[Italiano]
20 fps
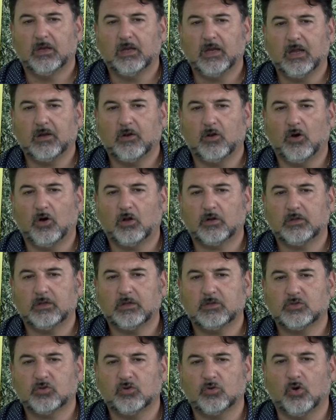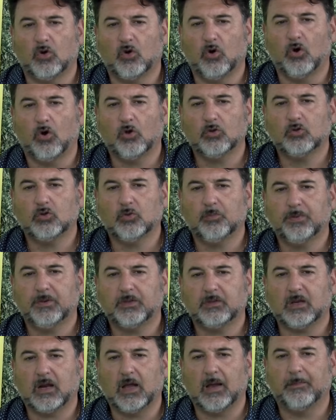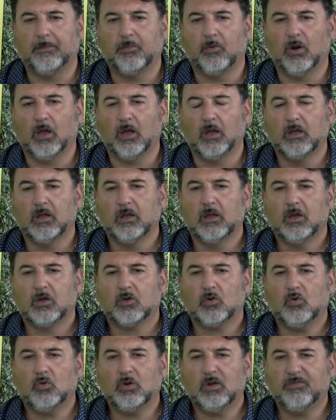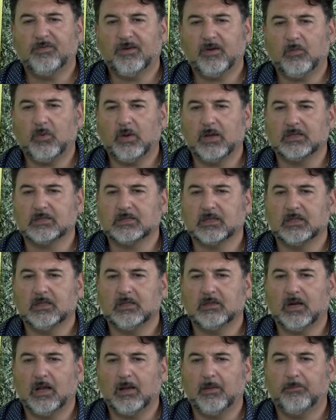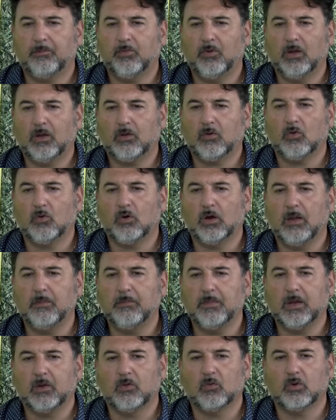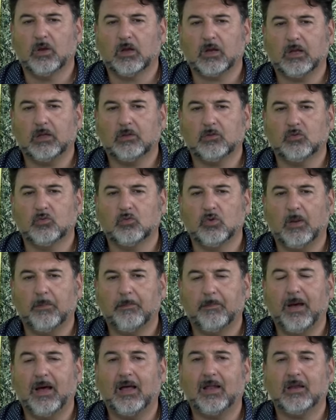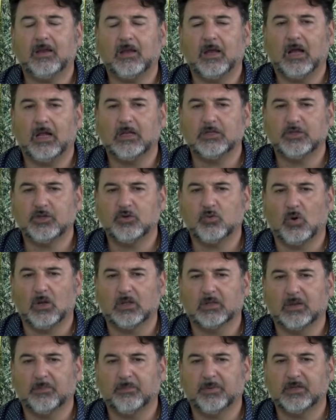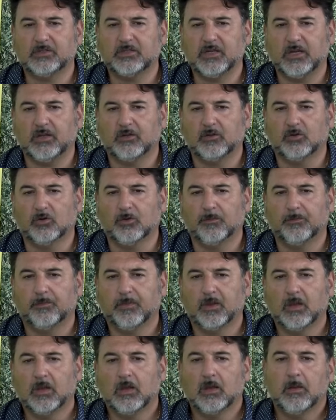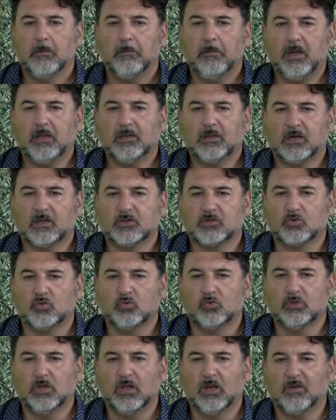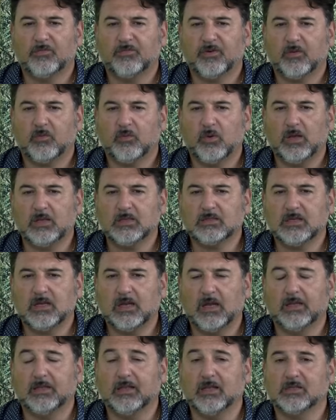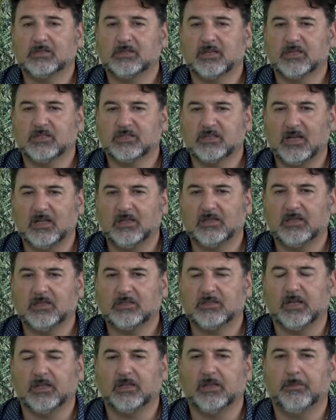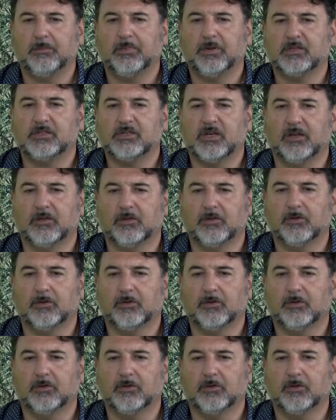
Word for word: e a nord sono 8 per trappola, con una frequenza di trappole con almeno una cattura pari al 50%, mentre a sud la frequenza è del 67%.